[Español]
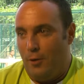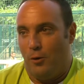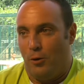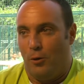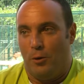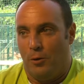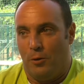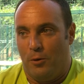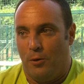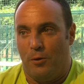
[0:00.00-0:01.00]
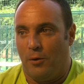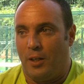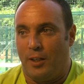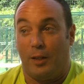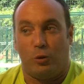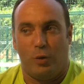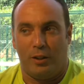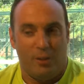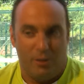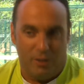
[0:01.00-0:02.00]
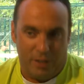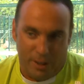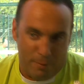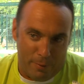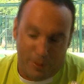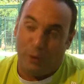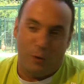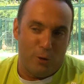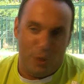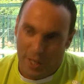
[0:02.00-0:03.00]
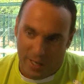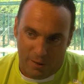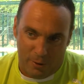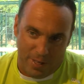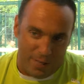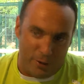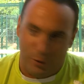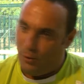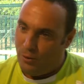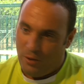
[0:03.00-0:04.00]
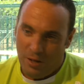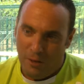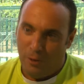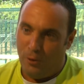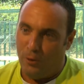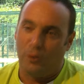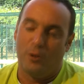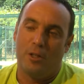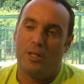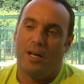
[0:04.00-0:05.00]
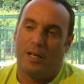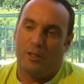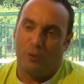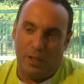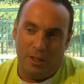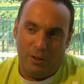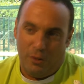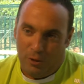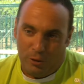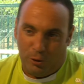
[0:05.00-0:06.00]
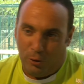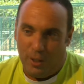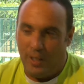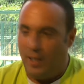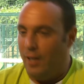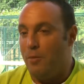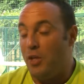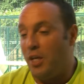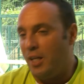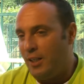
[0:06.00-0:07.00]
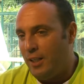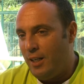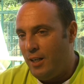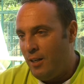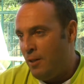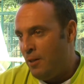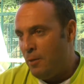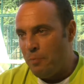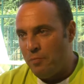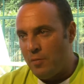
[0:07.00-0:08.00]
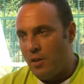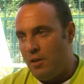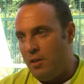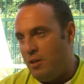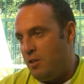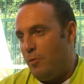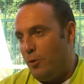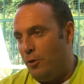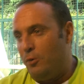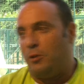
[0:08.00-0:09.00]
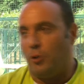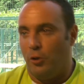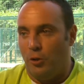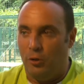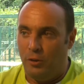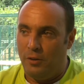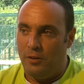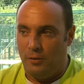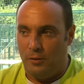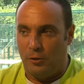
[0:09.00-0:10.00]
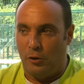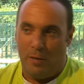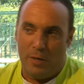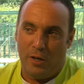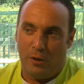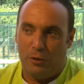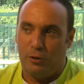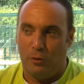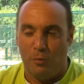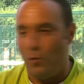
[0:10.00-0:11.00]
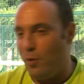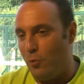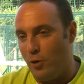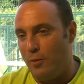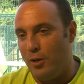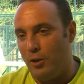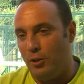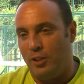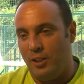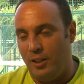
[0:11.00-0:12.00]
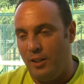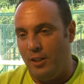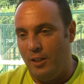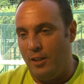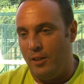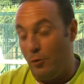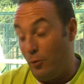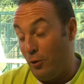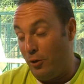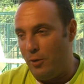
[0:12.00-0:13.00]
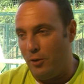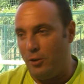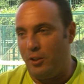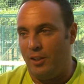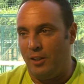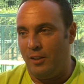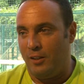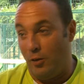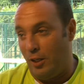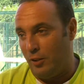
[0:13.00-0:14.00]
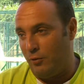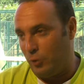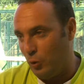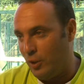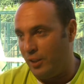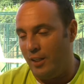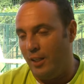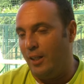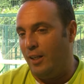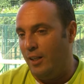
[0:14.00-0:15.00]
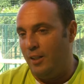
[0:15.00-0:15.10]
no que tenga suerte, no, no, que es que me ven todo el día o nadando, o todo el día corriendo, o todo el día en bicicleta. Y bueno, son, son amigos, son muy, muy amigos y muy buenos amigos y tengo la suerte de,